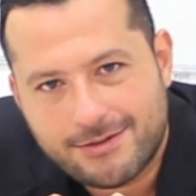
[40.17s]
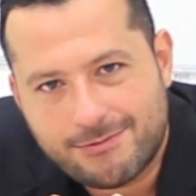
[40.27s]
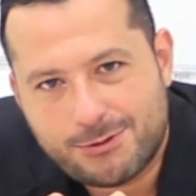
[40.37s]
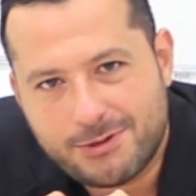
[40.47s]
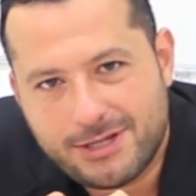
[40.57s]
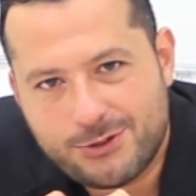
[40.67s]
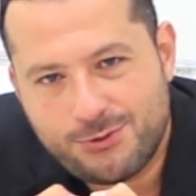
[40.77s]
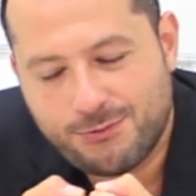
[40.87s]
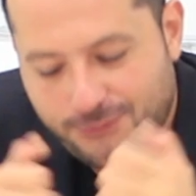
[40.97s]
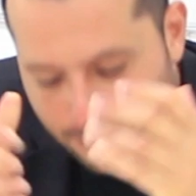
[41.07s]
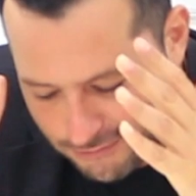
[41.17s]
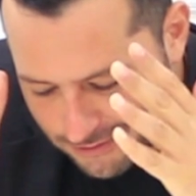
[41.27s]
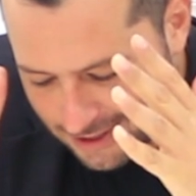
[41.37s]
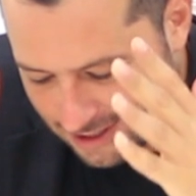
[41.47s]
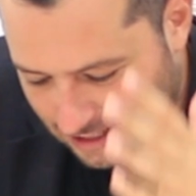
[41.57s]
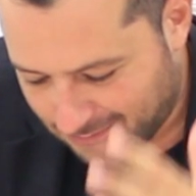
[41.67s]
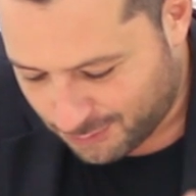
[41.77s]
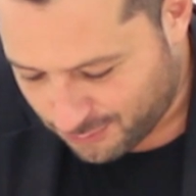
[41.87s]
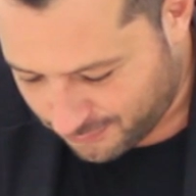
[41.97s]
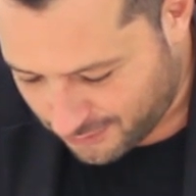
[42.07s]
vous soyez juste vous et
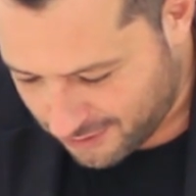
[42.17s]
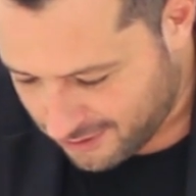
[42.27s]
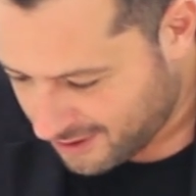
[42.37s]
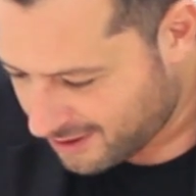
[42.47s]
votre feuille,